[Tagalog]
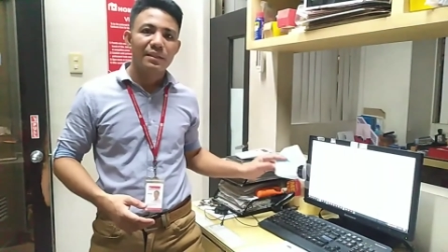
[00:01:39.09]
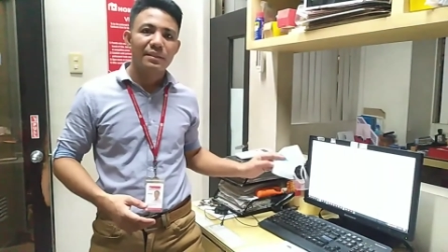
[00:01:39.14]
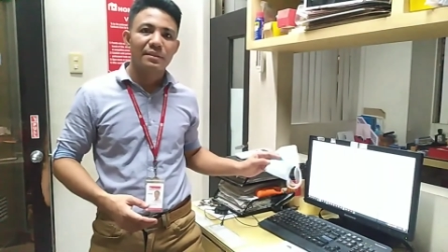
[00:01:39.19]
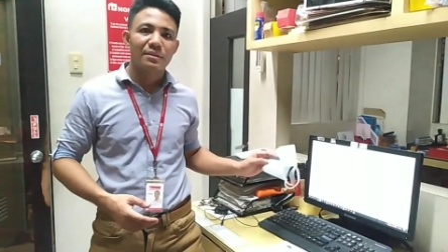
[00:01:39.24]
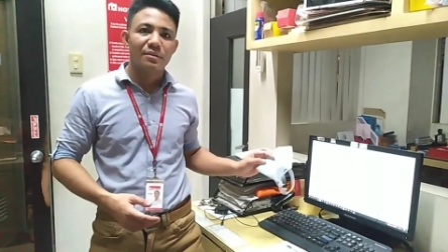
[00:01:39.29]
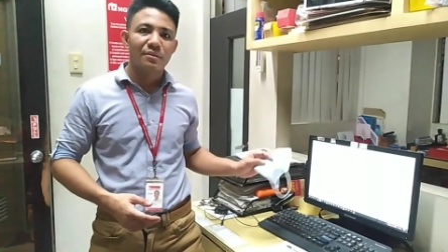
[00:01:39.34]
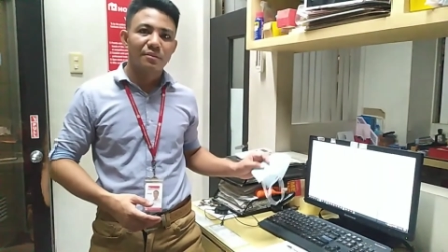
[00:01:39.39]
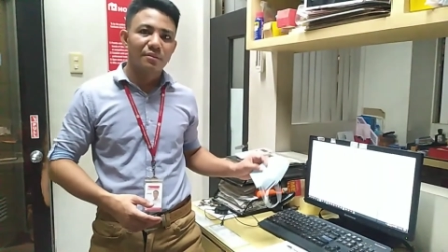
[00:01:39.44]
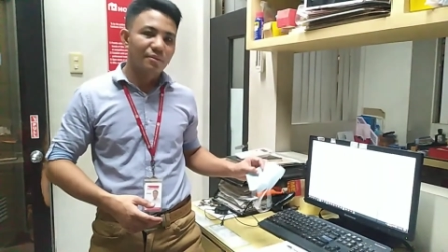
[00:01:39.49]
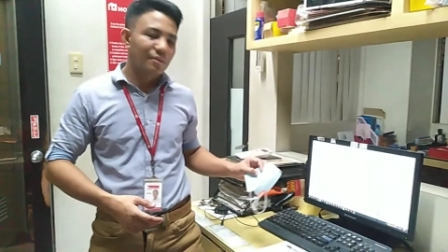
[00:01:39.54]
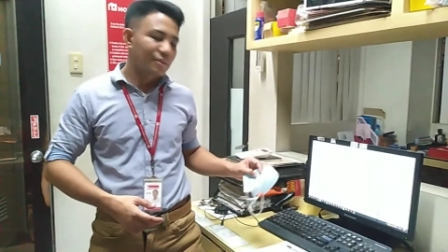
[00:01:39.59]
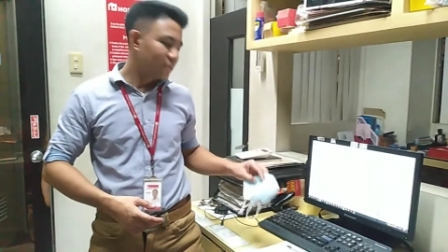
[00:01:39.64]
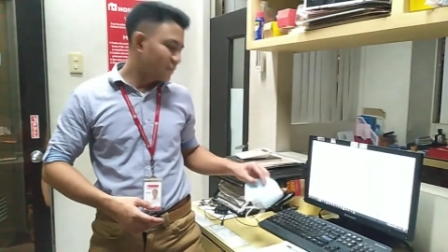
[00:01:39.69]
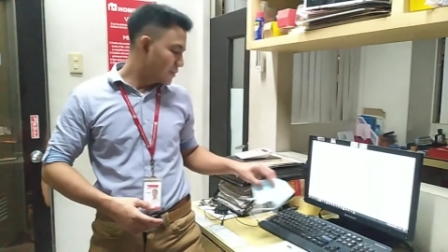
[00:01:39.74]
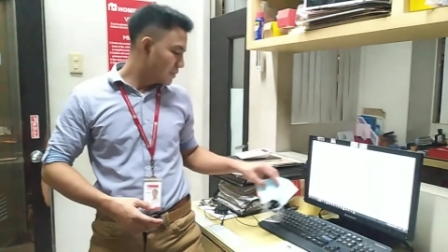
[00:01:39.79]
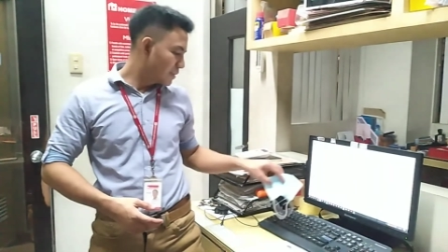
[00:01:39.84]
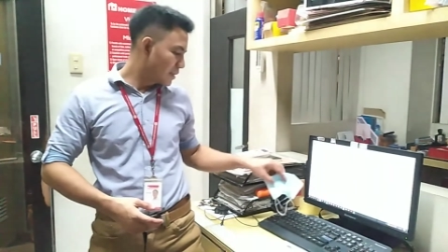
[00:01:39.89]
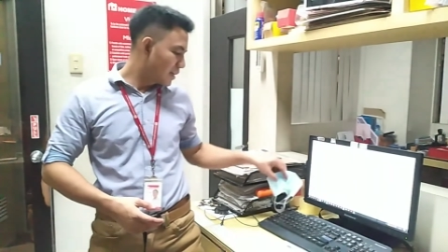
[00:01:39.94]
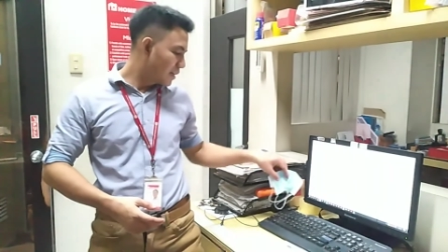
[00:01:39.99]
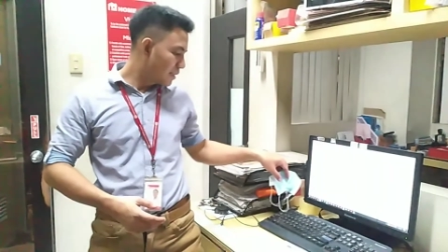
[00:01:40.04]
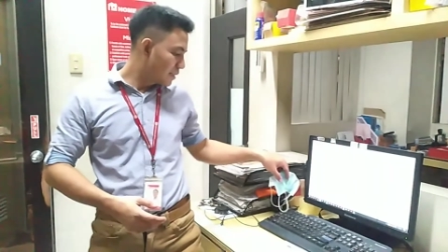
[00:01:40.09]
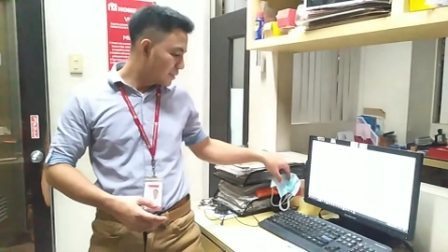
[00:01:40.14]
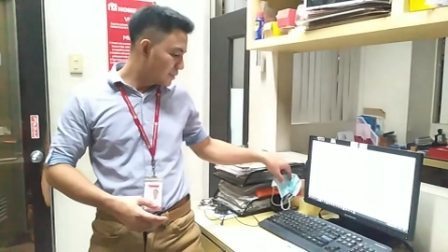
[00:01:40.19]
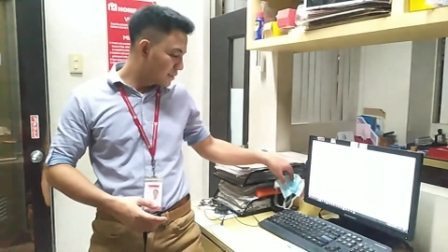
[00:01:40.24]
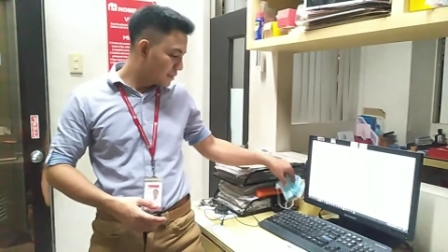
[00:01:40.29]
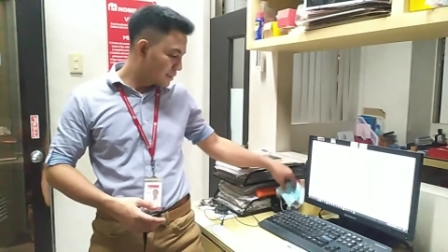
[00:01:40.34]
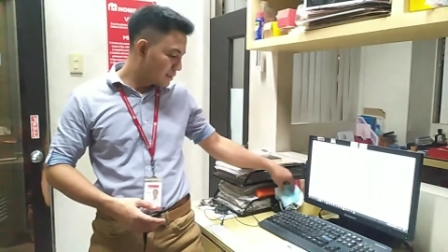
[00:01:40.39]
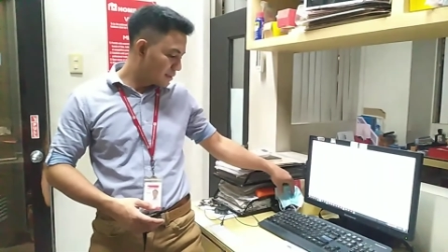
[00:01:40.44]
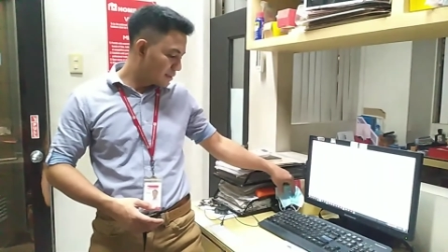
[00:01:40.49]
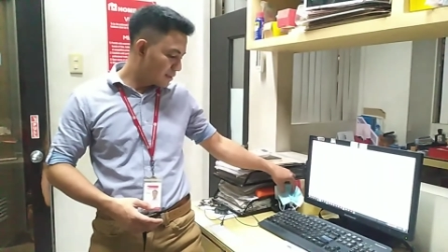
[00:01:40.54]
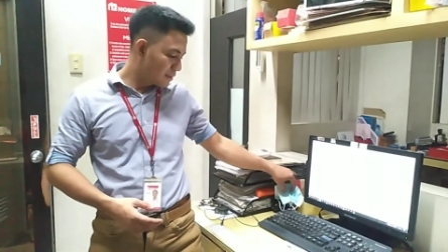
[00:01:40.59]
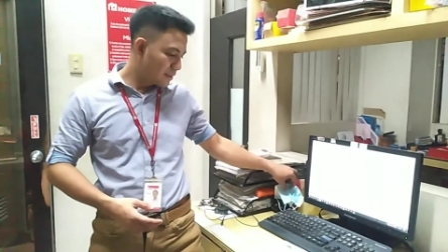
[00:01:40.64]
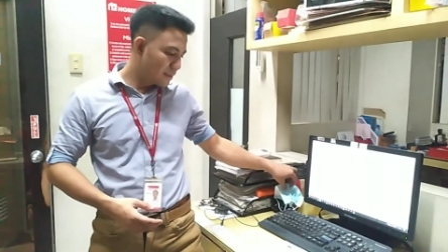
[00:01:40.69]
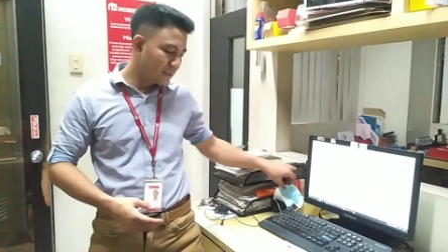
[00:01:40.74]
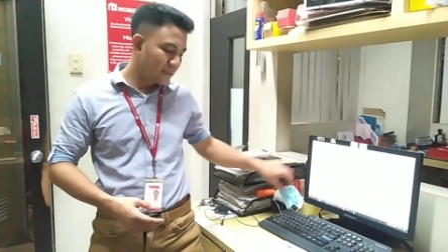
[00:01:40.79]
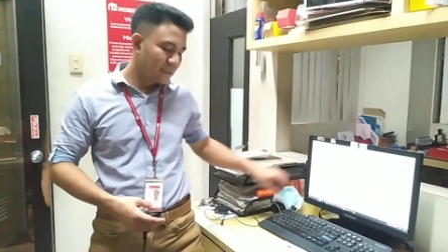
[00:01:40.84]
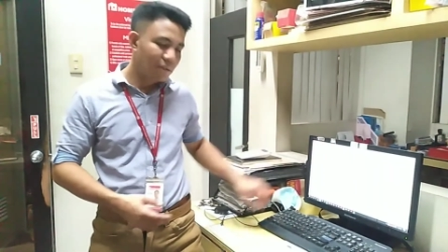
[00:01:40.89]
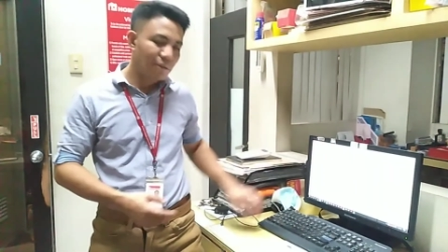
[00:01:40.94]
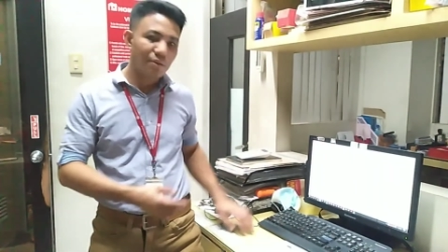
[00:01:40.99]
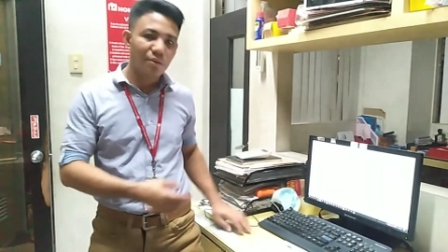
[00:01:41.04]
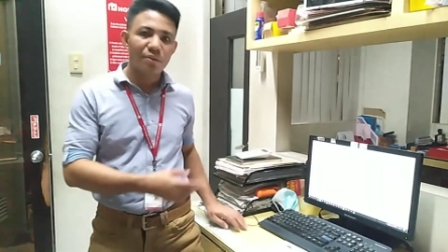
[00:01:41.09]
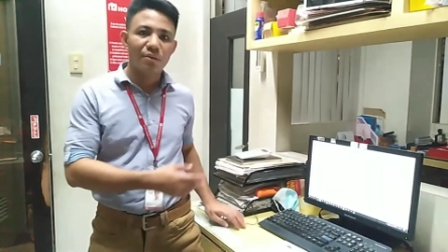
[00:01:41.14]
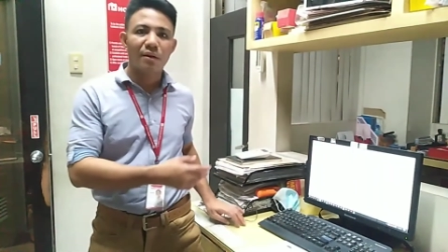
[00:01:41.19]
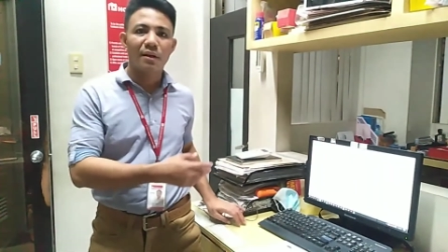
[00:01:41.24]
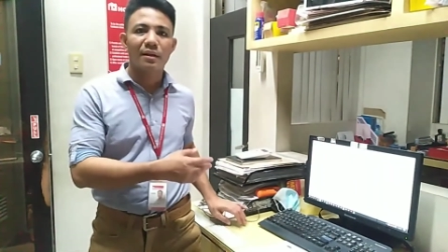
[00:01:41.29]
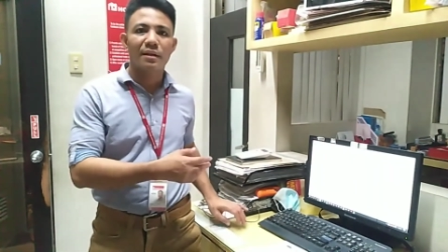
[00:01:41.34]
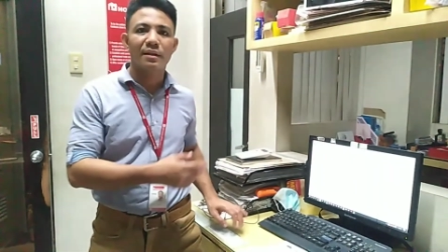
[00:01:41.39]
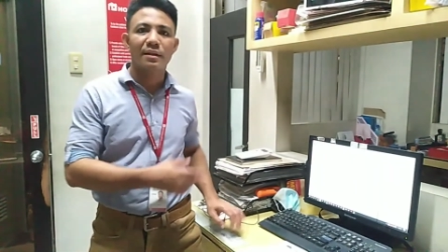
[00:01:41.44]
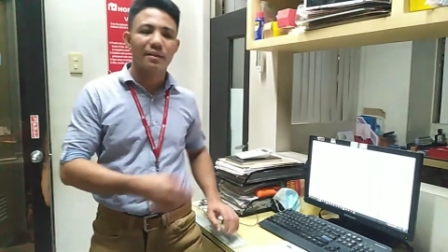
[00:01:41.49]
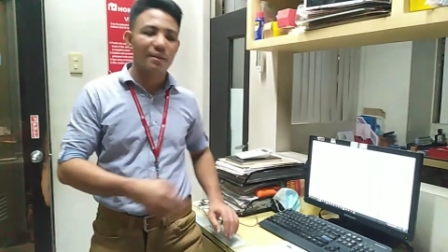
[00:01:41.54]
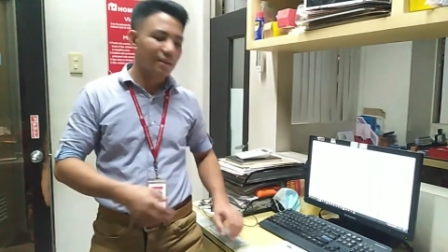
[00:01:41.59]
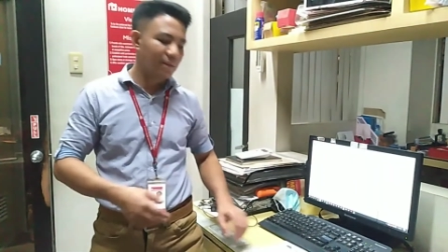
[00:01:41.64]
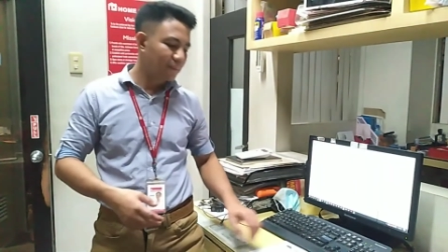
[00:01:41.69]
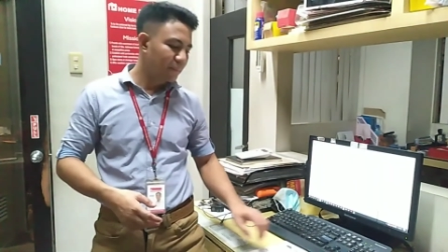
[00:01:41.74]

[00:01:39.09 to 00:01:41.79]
So, yun guys, ito yung aking